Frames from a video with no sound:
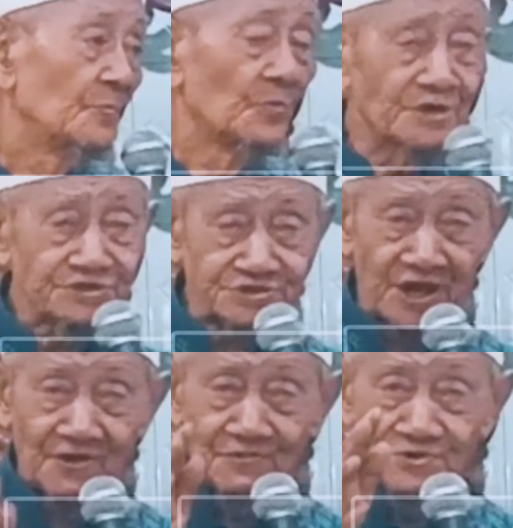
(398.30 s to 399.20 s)
Wes
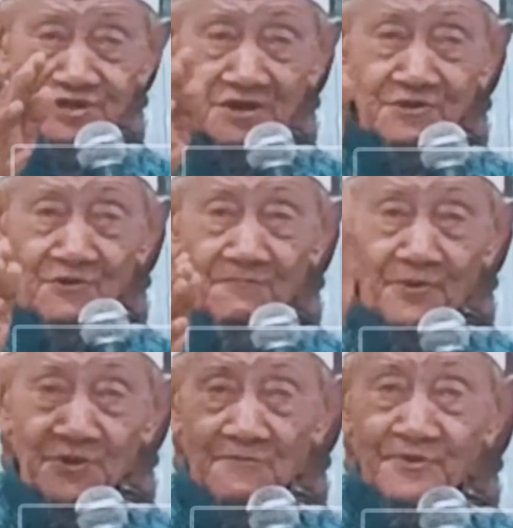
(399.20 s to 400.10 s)
gak usah ya
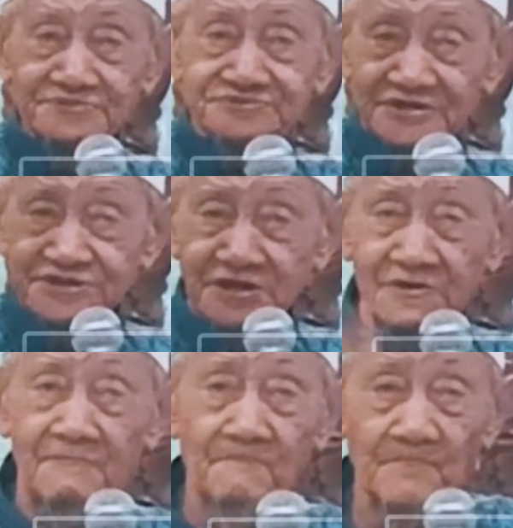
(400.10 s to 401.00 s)
apa-apa
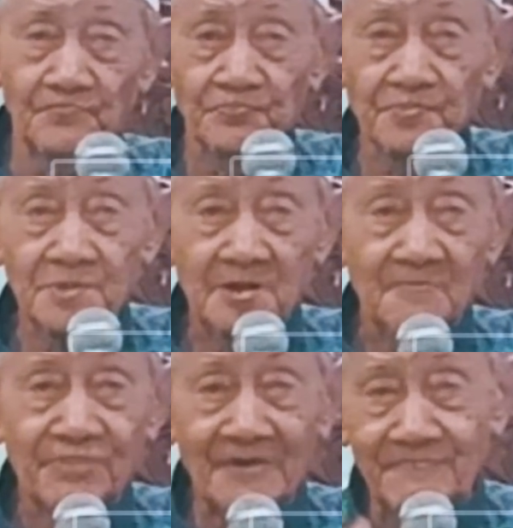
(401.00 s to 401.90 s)
titik.
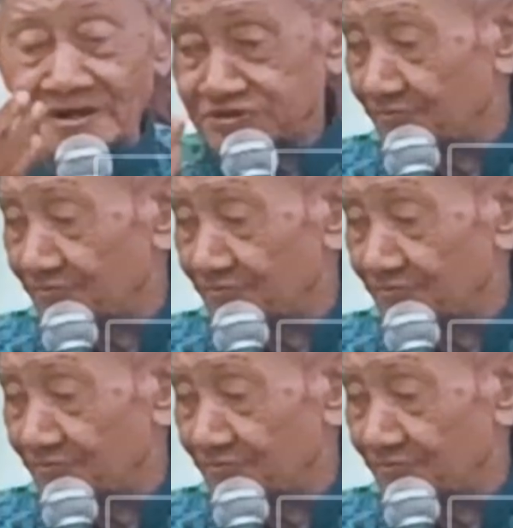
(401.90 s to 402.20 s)
Bapak